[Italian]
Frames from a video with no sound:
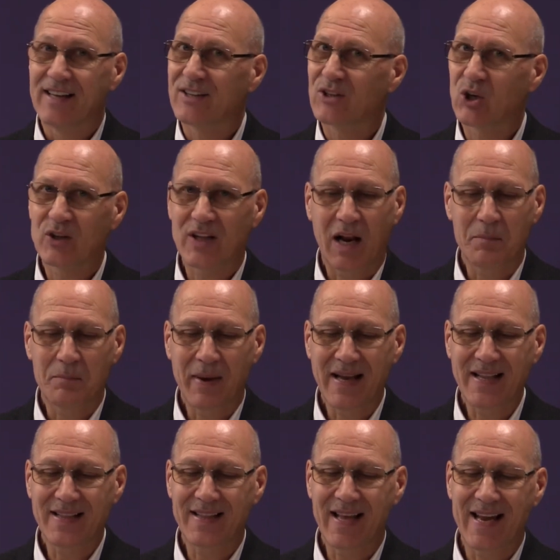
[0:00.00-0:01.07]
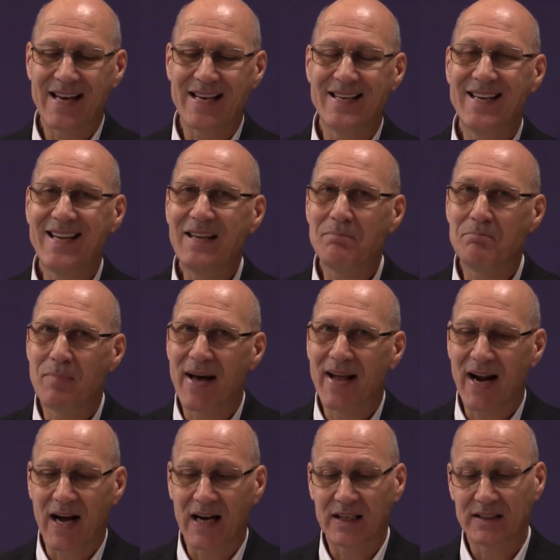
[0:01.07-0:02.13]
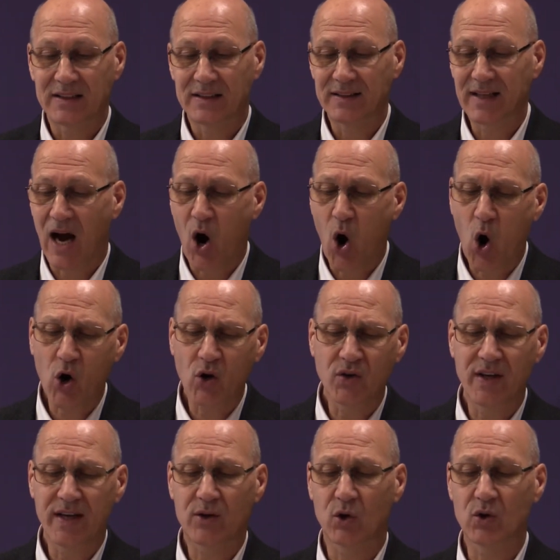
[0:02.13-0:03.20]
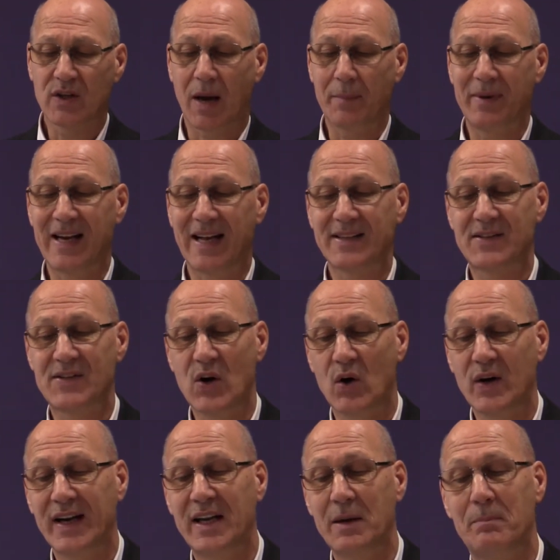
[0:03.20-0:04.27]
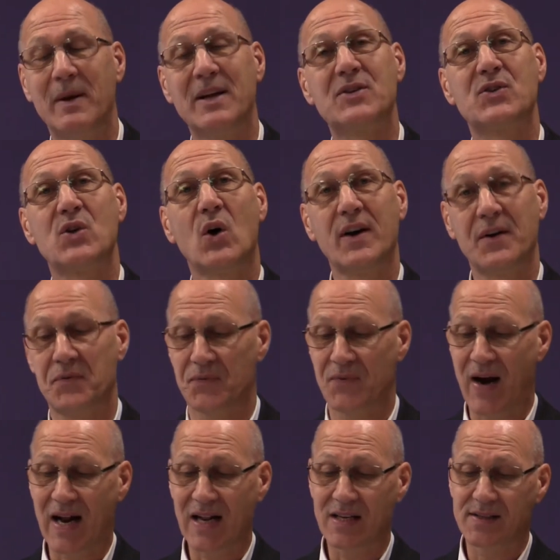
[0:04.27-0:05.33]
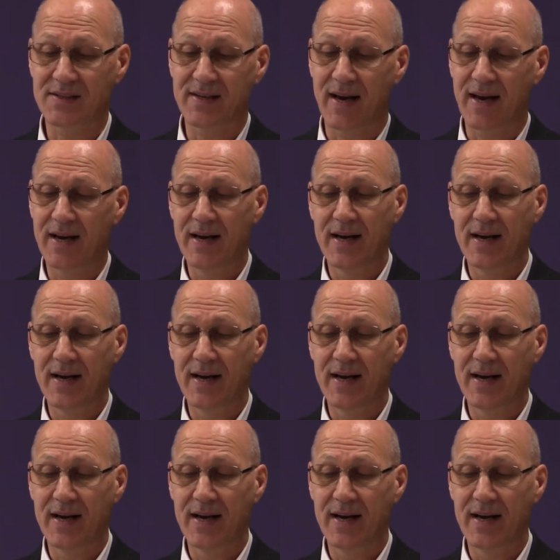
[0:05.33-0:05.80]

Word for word: totalmente libera da ogni contaminazione di persone false